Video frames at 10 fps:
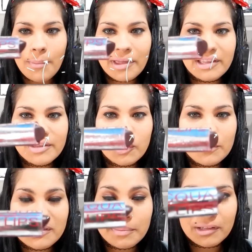comentei
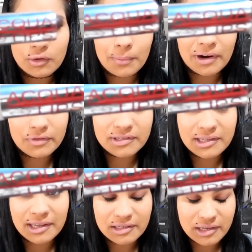sobre esse batom pra
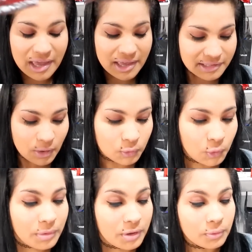vocês. Esse é o
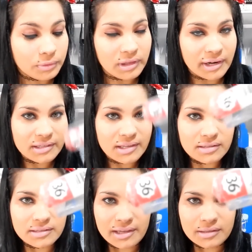número
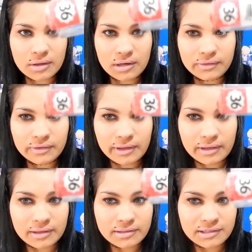36, olha,
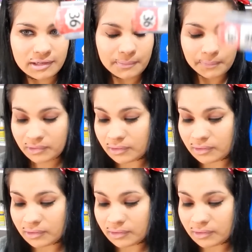fica aqui assim.